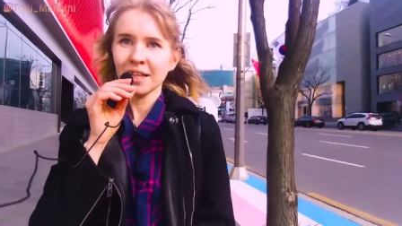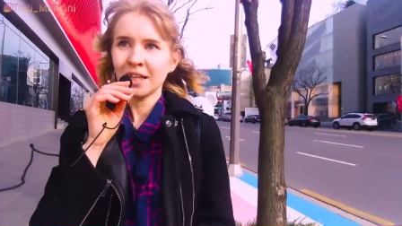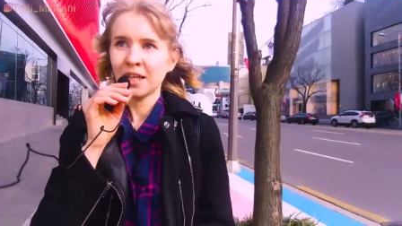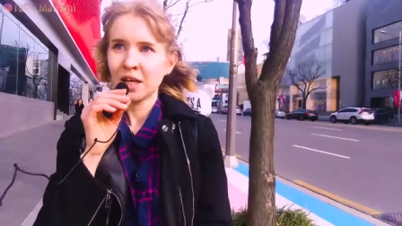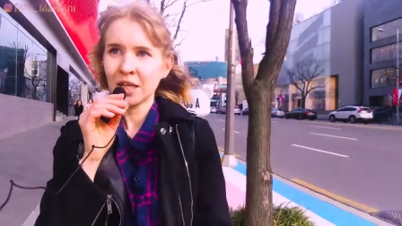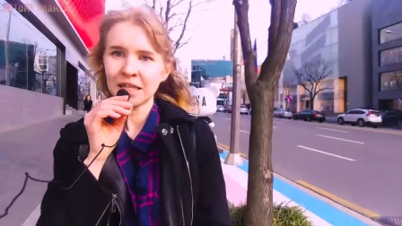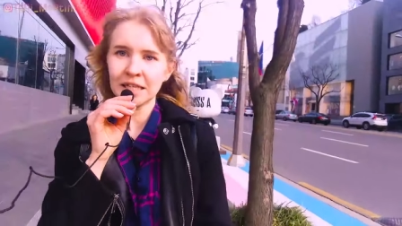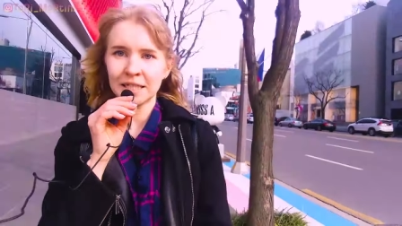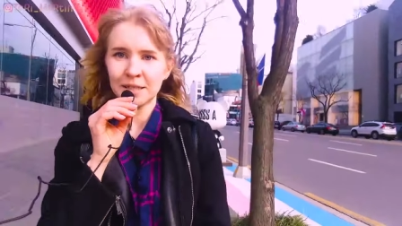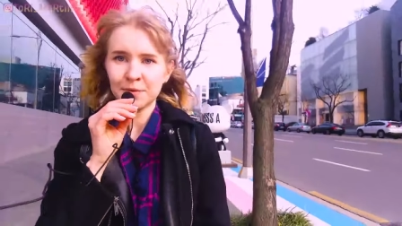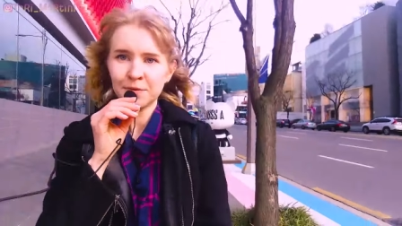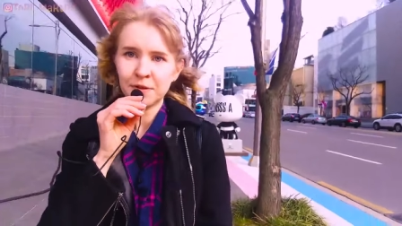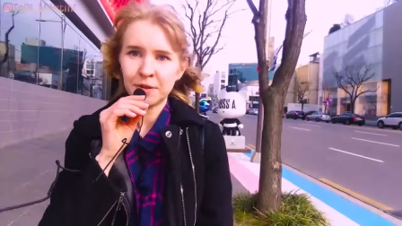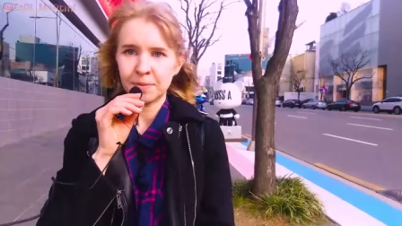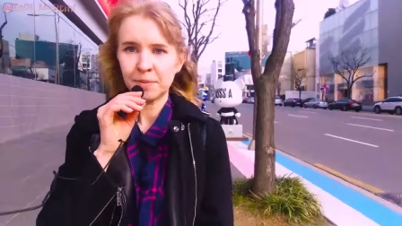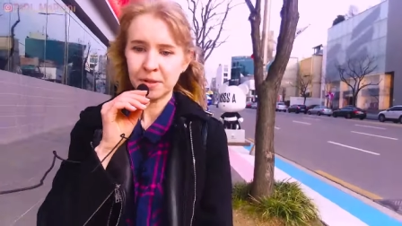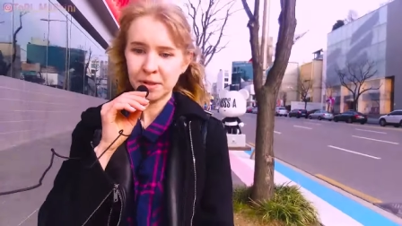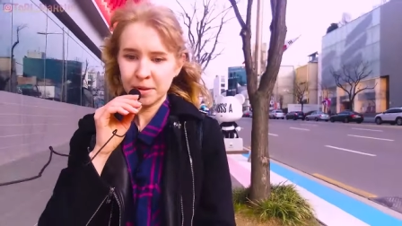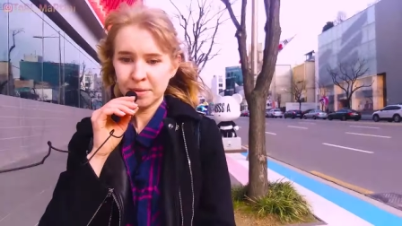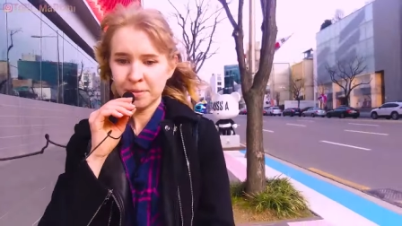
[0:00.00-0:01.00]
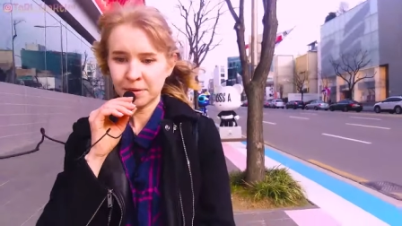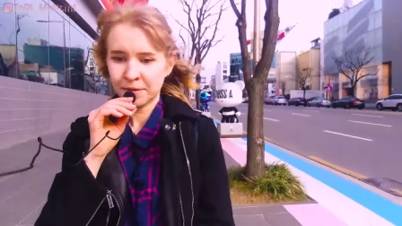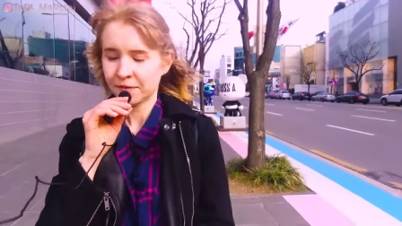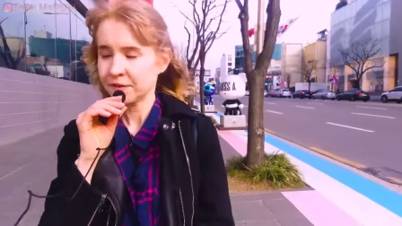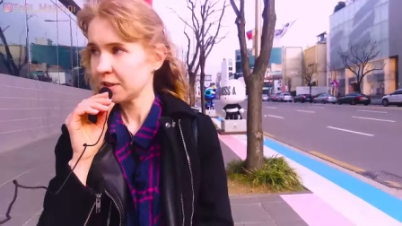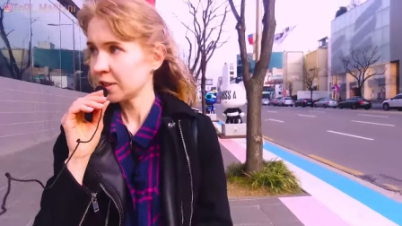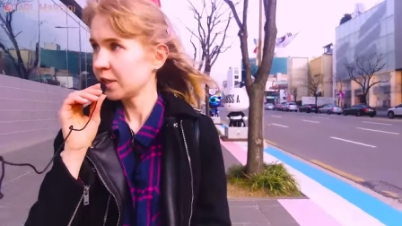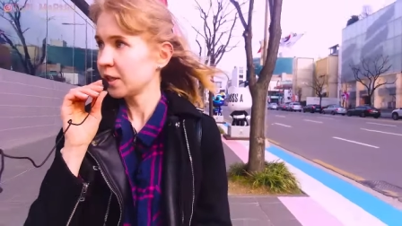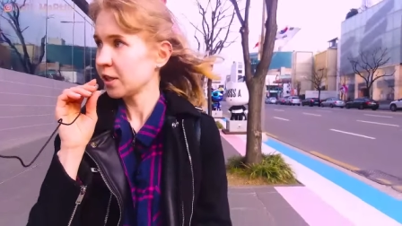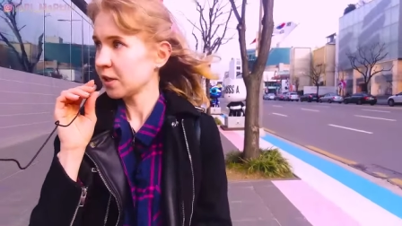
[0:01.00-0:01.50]
Ну а я временем
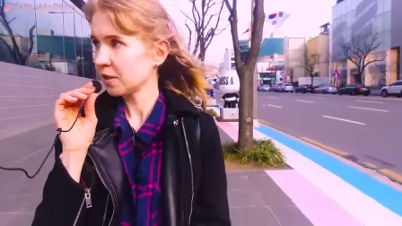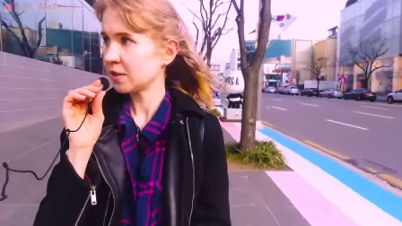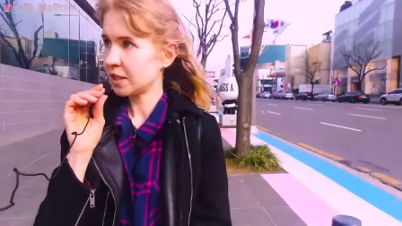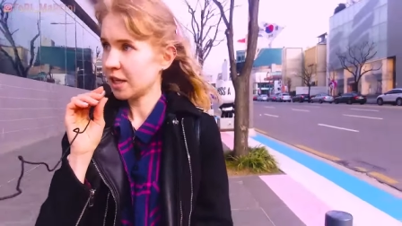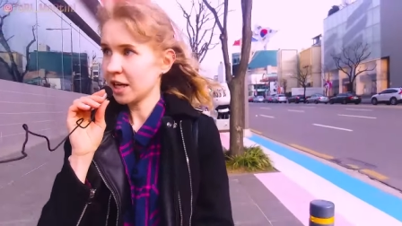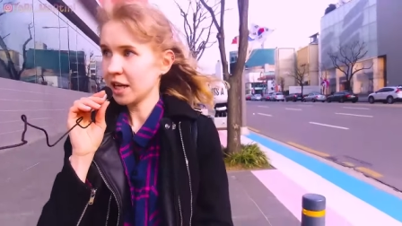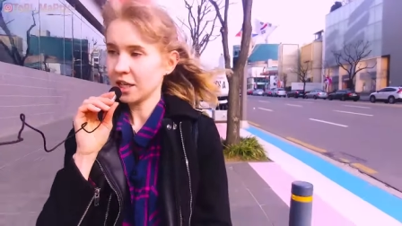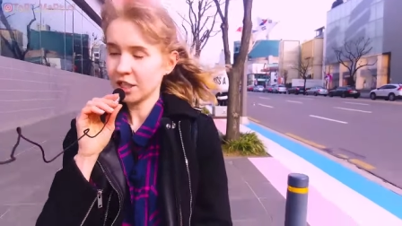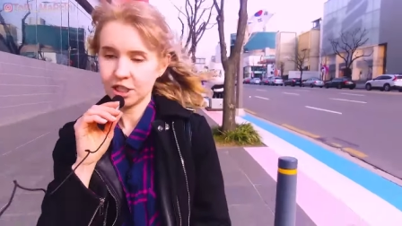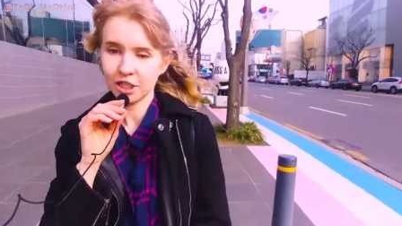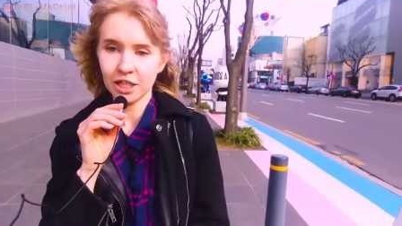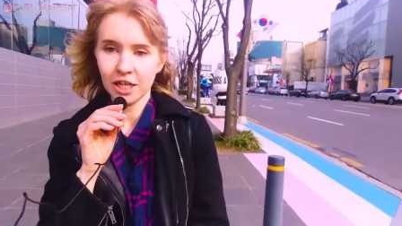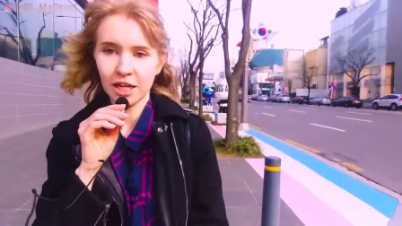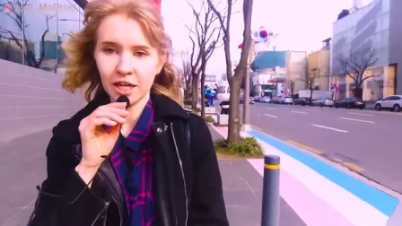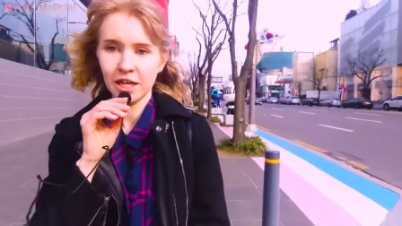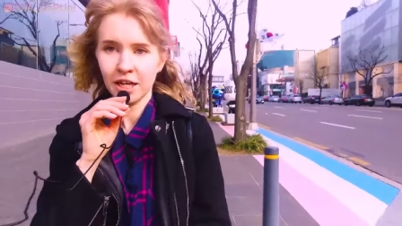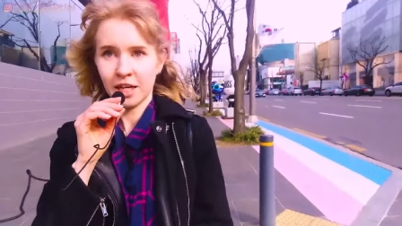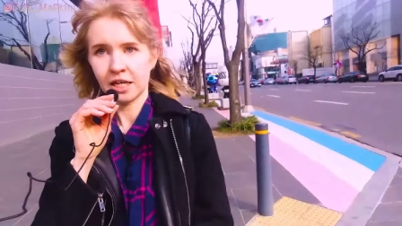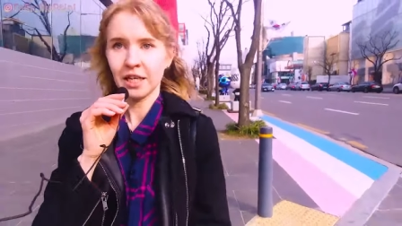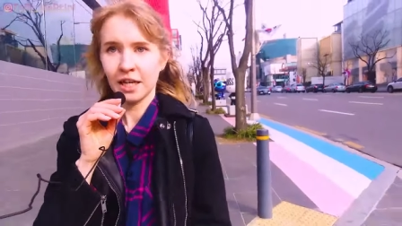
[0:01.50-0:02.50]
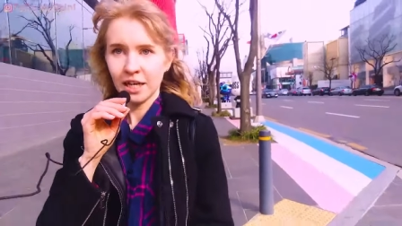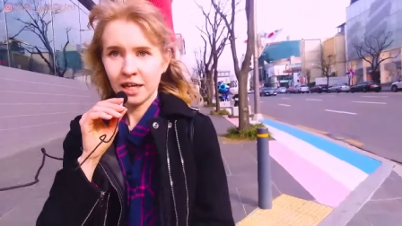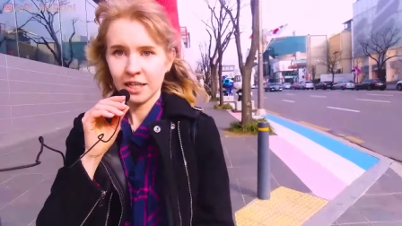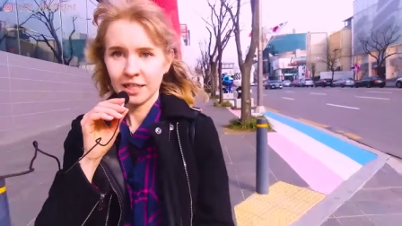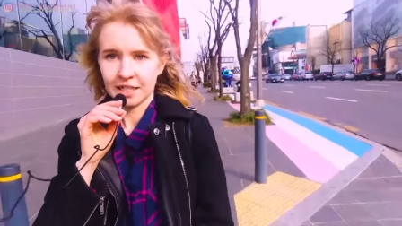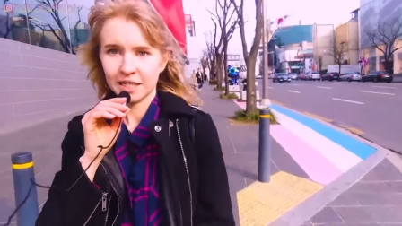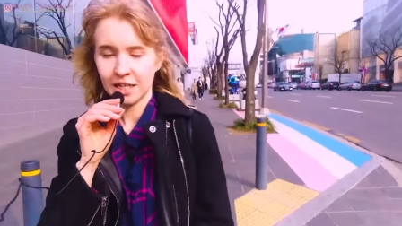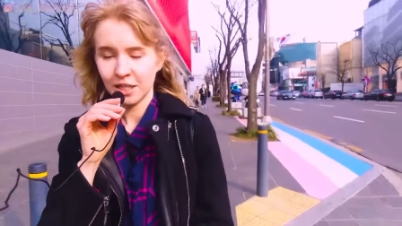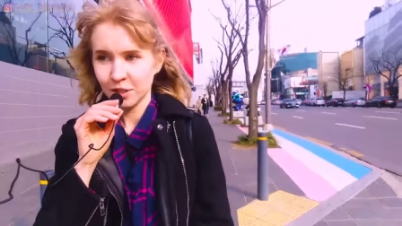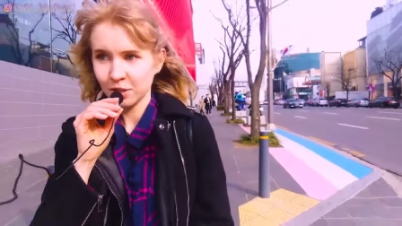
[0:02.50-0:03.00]
двигаюсь дальше
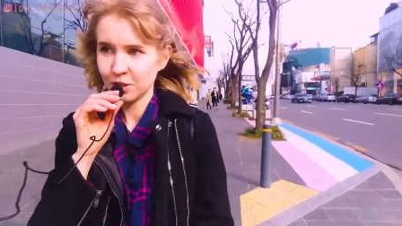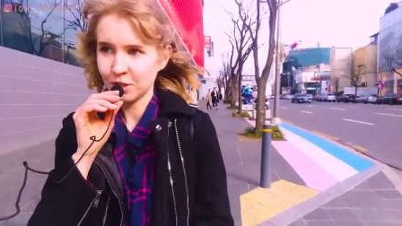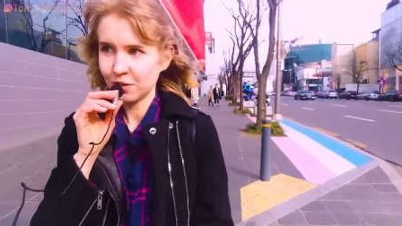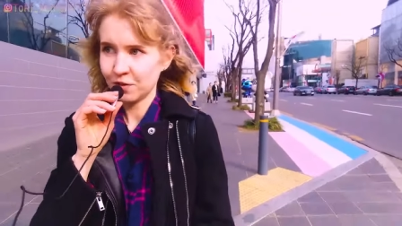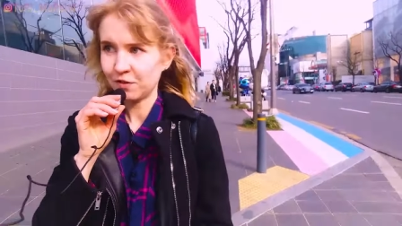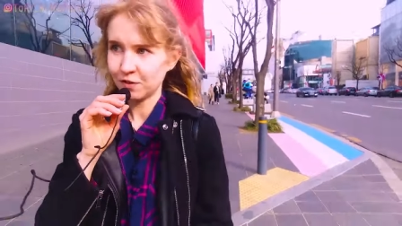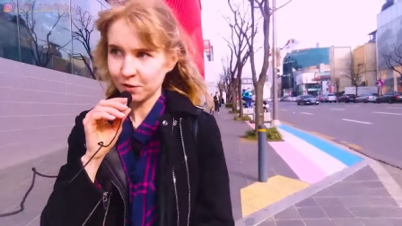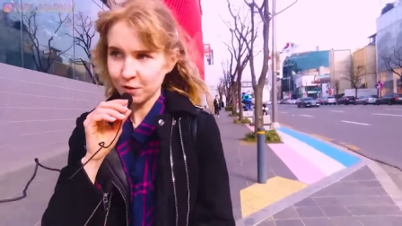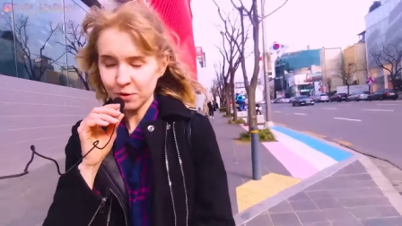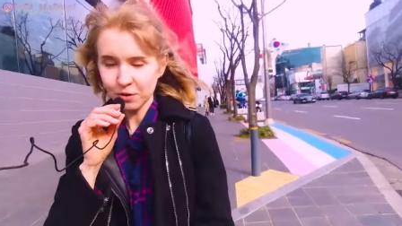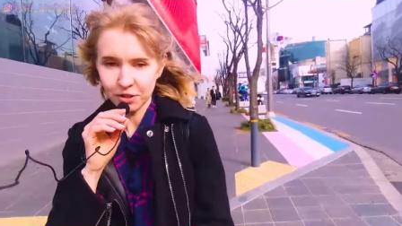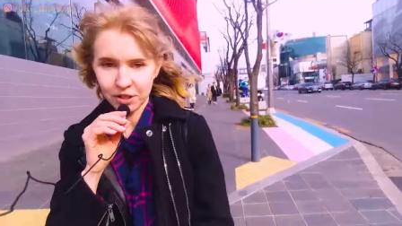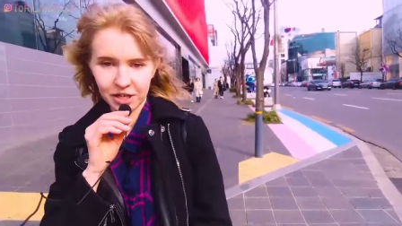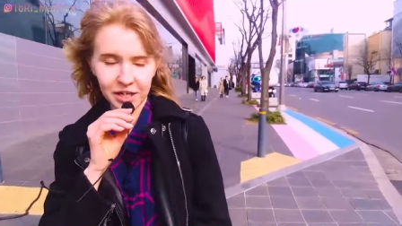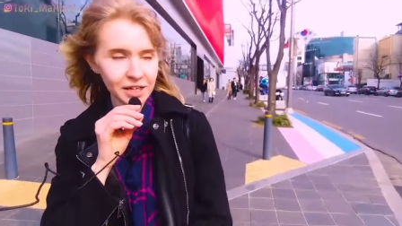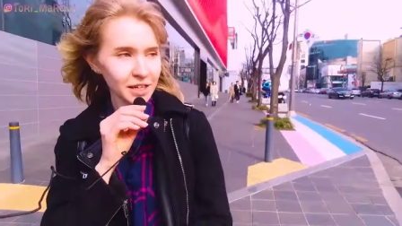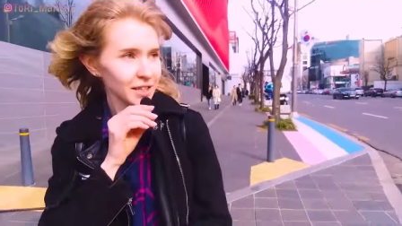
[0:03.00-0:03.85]
к следующей фигурке.